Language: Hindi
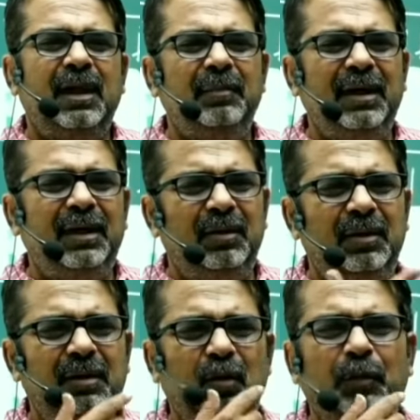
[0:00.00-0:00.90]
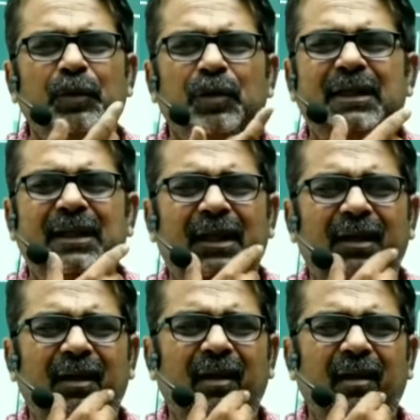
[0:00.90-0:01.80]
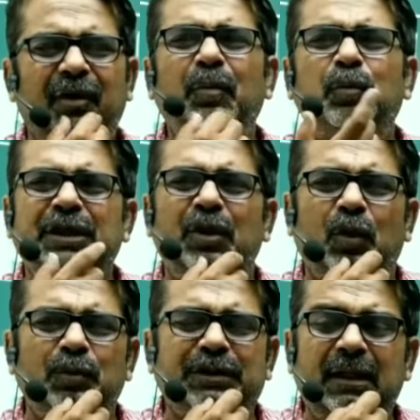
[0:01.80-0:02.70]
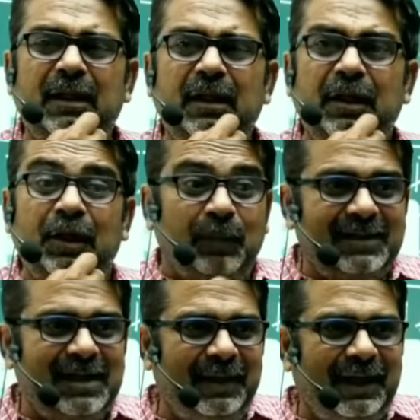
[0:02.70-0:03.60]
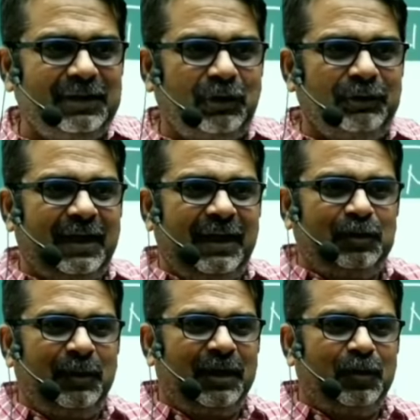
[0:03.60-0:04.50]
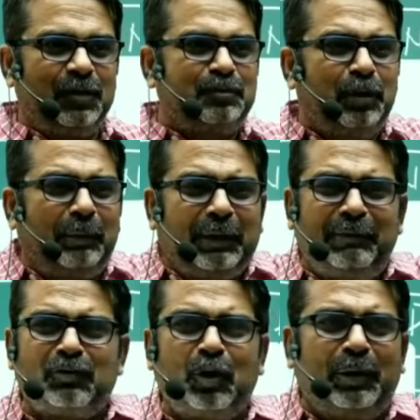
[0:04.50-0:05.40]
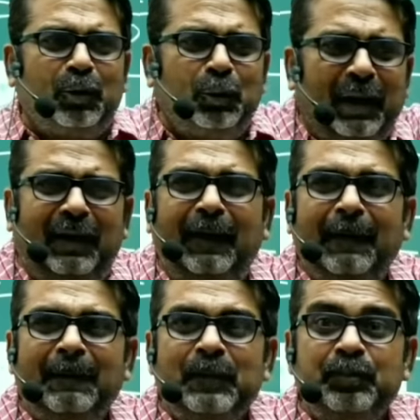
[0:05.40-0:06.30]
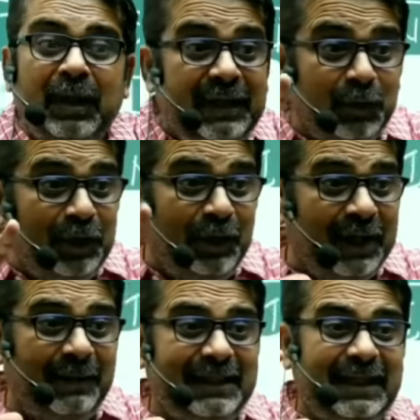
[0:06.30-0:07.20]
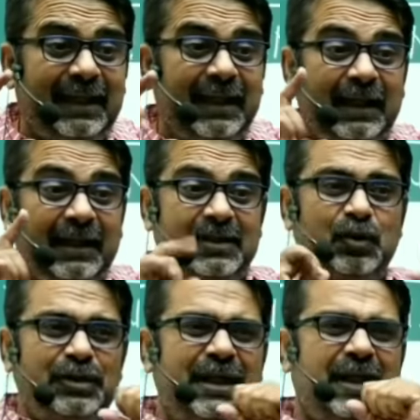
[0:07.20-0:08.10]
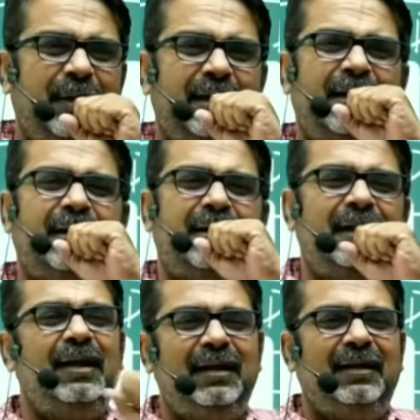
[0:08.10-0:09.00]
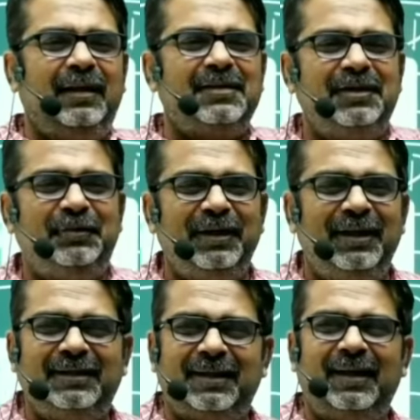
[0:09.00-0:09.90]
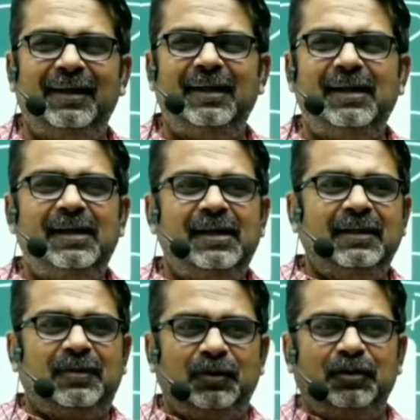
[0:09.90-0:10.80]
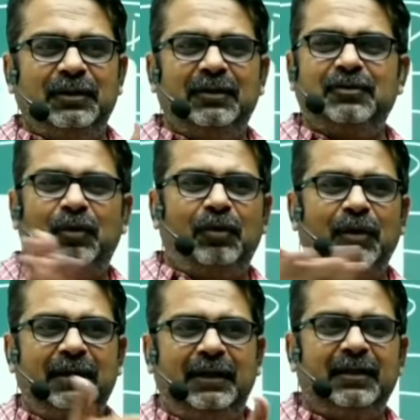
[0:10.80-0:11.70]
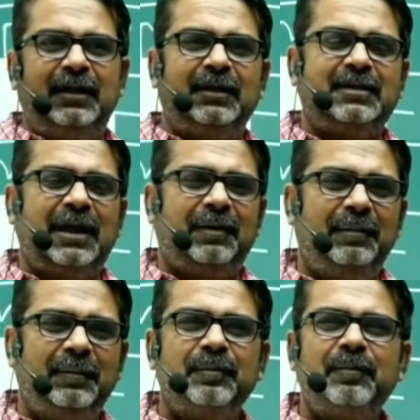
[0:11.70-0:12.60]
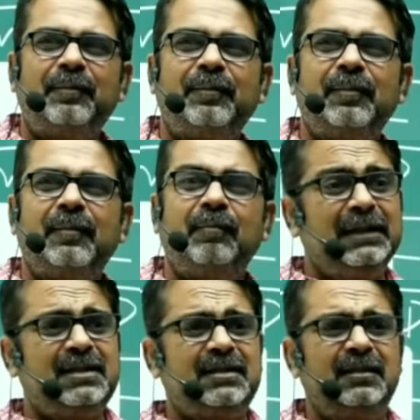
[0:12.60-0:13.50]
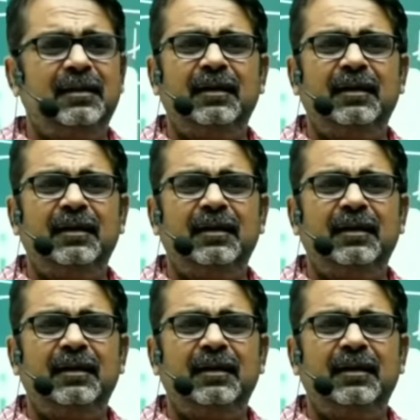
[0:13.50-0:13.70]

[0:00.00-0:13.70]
कि यार मेरी उपयोगिता क्या है क्यों पूछेंगे लोग मुझे तुम्हारे सामने का आईएएस ऑफिसर आया तुम्हारा दोस्त पूरा परिवार उसके ऊपर टूट पड़ा ये दुखी होने की बात नहीं ये सोचने की बात है कि नहीं नहीं यार इसकी यूटिलिटी ज्यादा है ये खुश हो जाए तो सौ करोड़ का टेंडर दिला दे साल भर में बस